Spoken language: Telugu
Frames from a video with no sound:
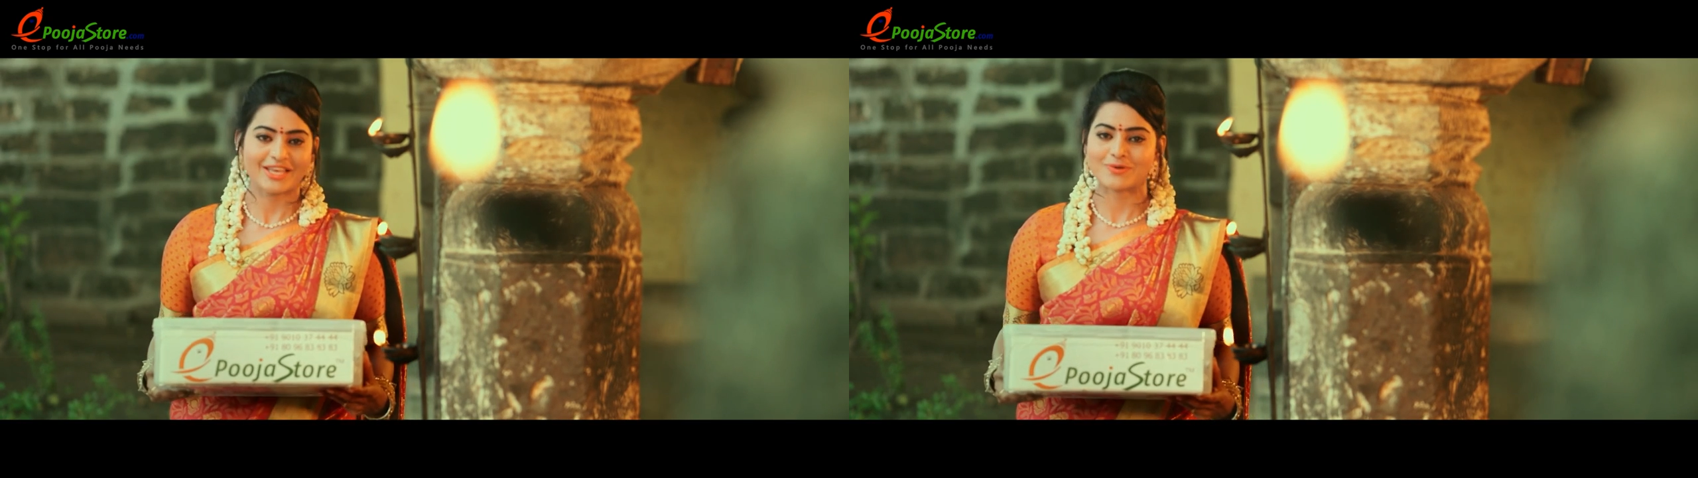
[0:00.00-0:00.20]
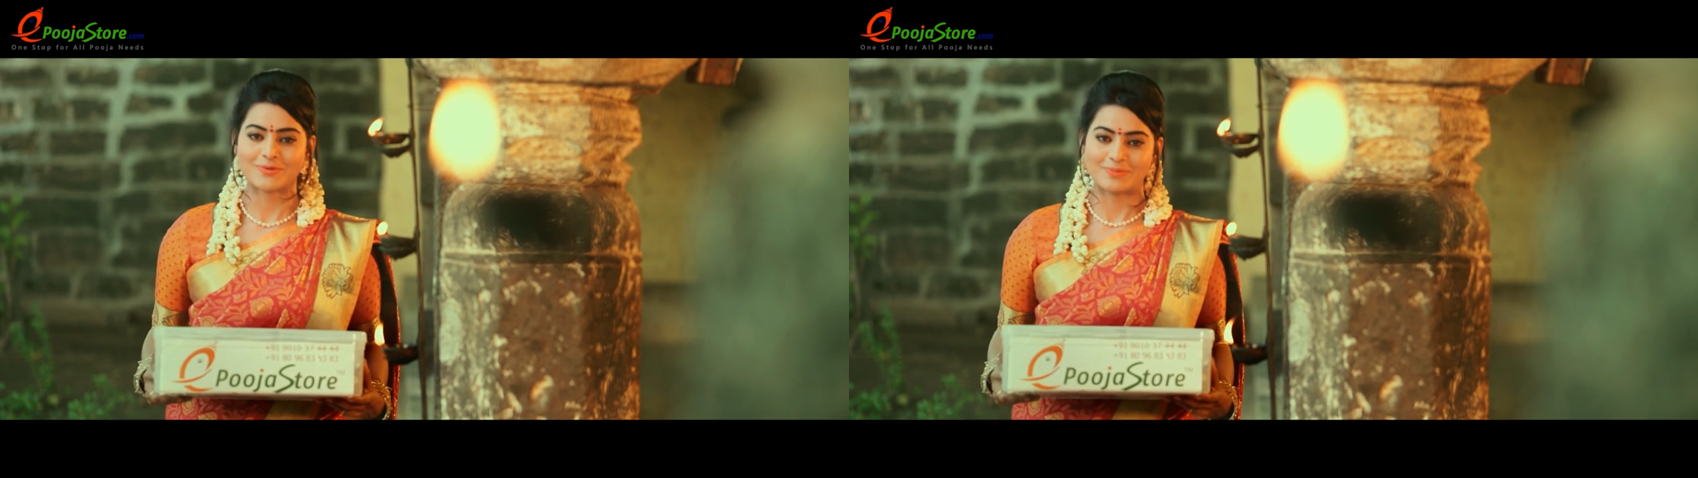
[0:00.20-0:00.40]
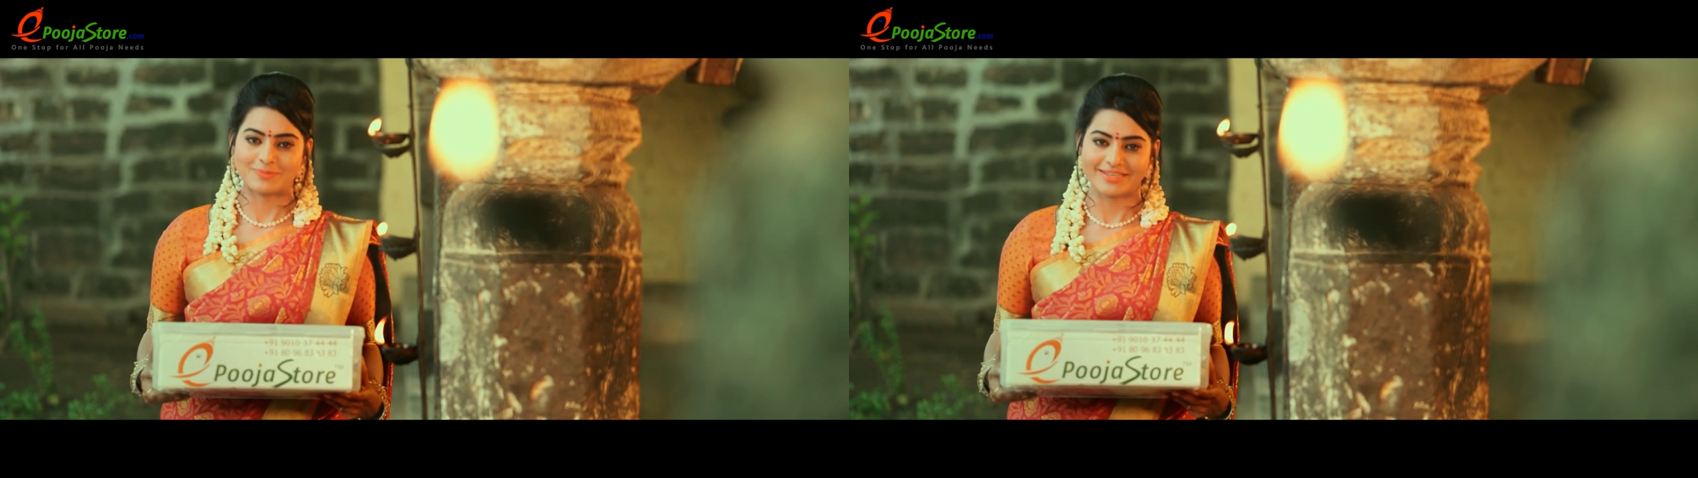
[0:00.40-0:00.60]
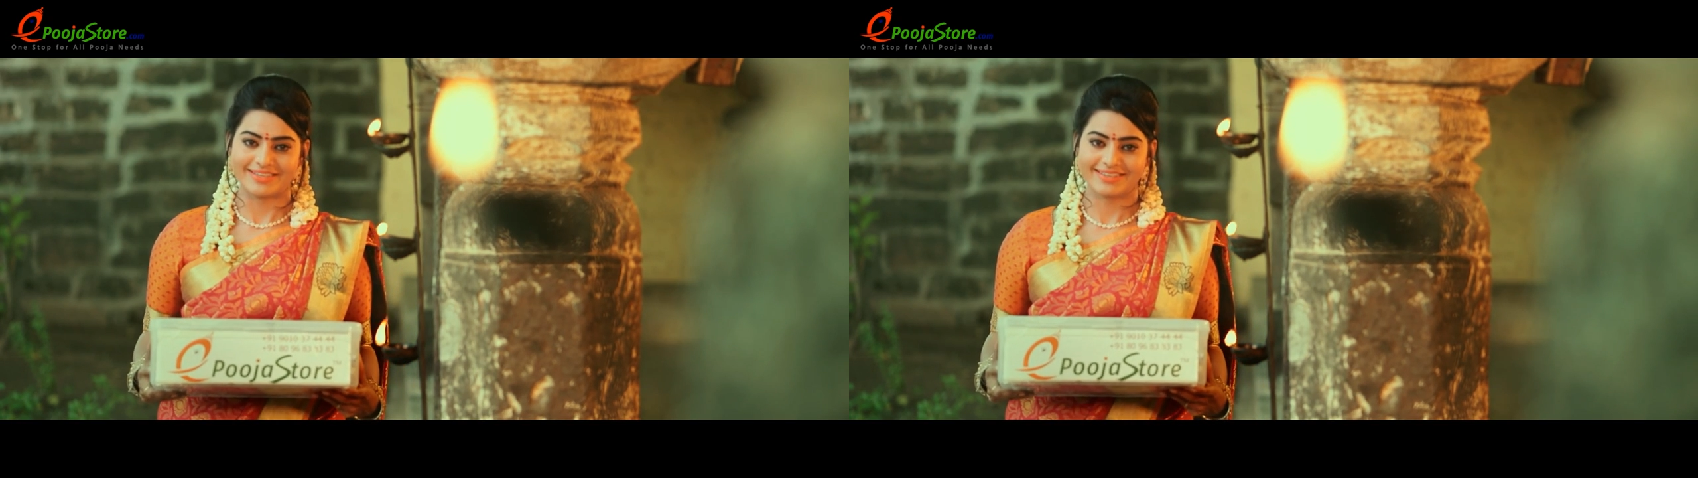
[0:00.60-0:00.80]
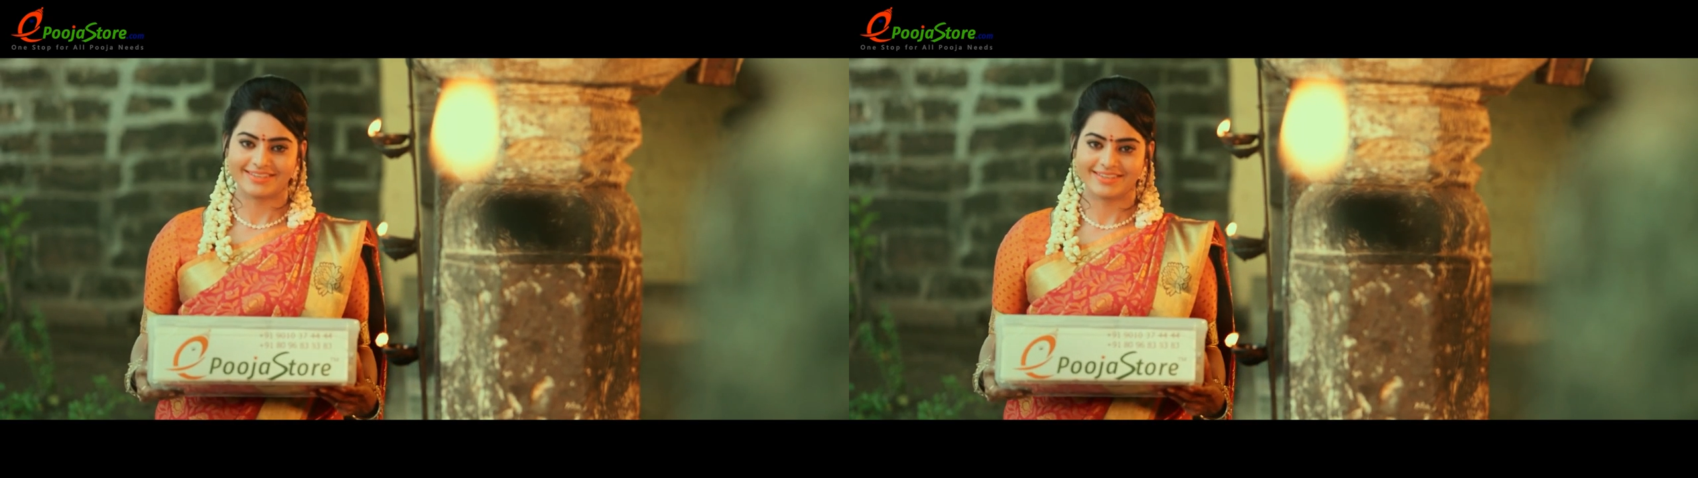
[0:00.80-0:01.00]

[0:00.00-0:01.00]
ఏ హోమమైనా